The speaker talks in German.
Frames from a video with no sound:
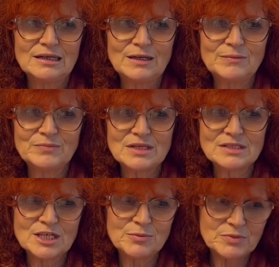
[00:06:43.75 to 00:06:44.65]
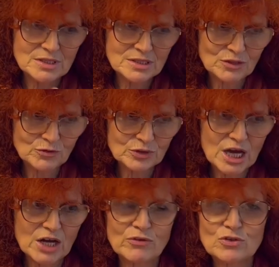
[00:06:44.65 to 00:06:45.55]
Ähm, es gibt jetzt den
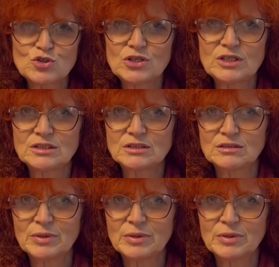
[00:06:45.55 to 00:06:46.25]
Vertrag von Sicherit